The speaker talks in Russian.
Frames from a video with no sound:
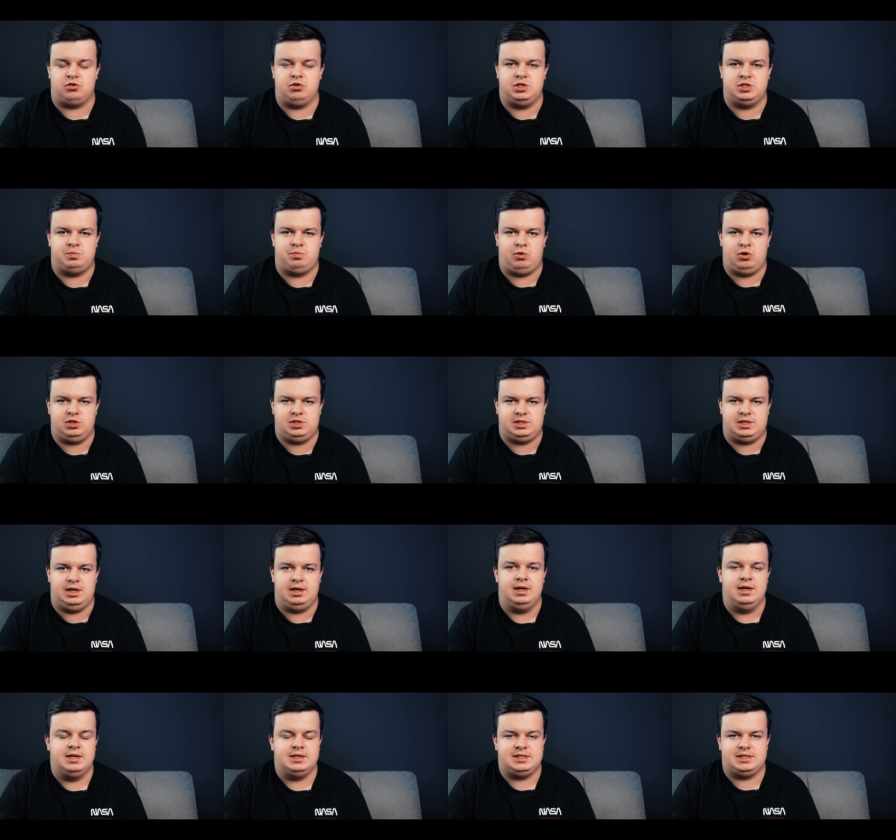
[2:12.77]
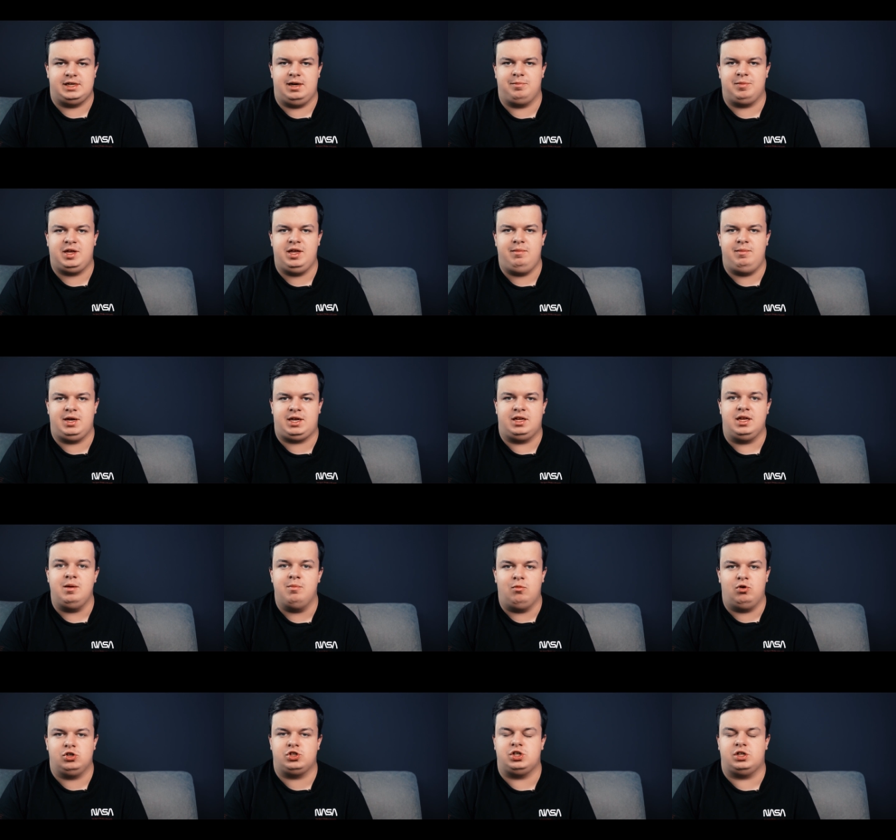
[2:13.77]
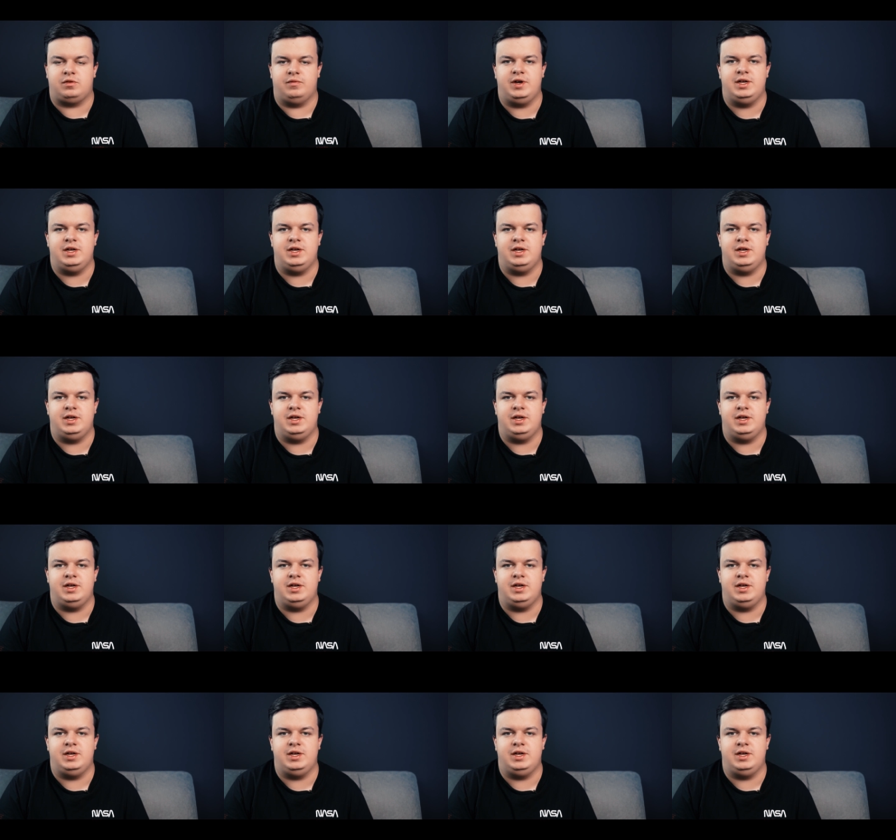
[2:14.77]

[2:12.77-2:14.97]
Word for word: То есть просто сам гиммик не может